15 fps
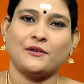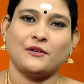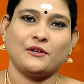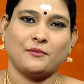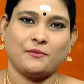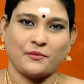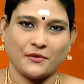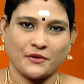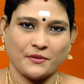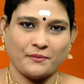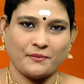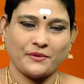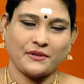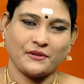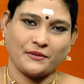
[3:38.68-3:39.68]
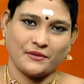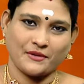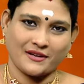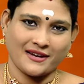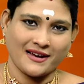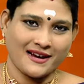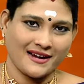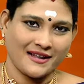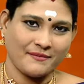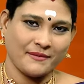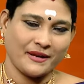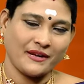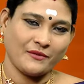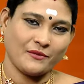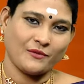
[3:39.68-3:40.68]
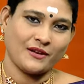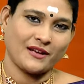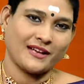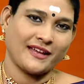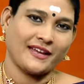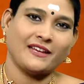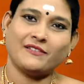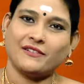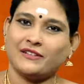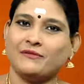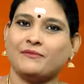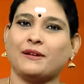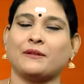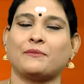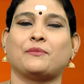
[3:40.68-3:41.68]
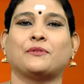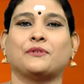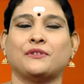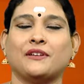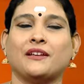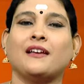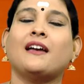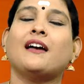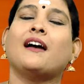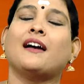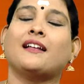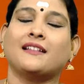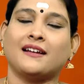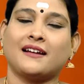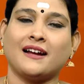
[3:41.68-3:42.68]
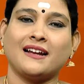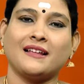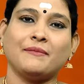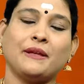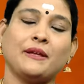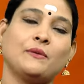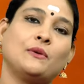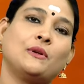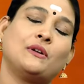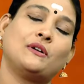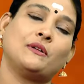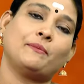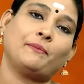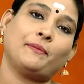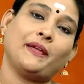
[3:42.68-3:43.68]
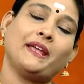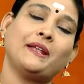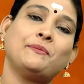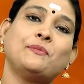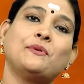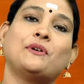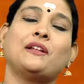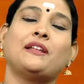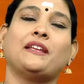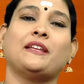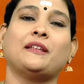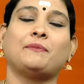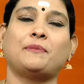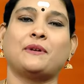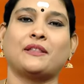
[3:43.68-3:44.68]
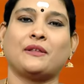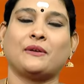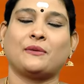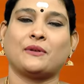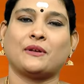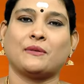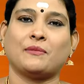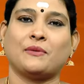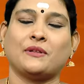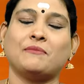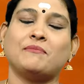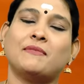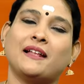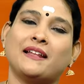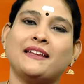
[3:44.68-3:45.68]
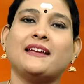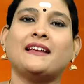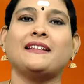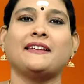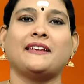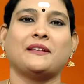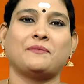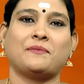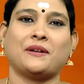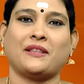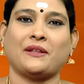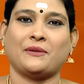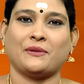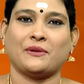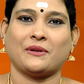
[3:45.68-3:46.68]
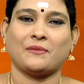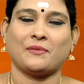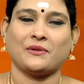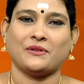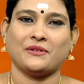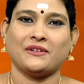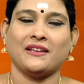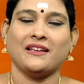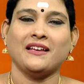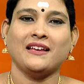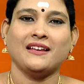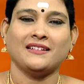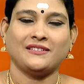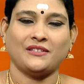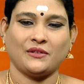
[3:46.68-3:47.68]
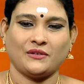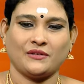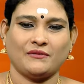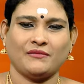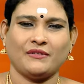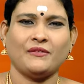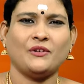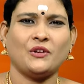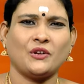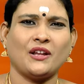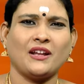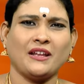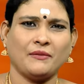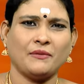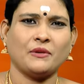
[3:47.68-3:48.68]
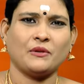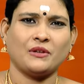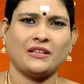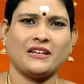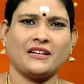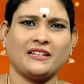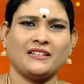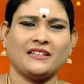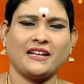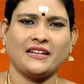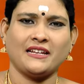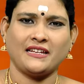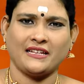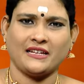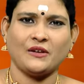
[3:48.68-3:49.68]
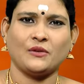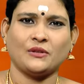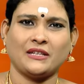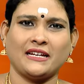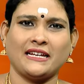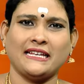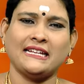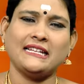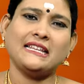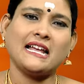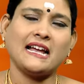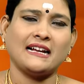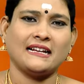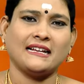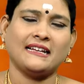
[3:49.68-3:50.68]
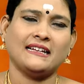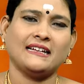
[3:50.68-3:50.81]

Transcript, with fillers: ஒரு பொறுப்பு ஒரு கடமை உங்கள் கைக்கு வந்து வரப்போகுது அந்த கடமை உங்களோட பேர் புகழை ஏற்படுத்தி கொடுக்க போகுது மரியாதையை ஏற்படுத்தி கொடுக்க போகுது ஸோ இவ்வளோ நாளாக இவர் ஒருத்தர் இருந்தார் இங்கே ஒருத்தங்க இருந்தாங்க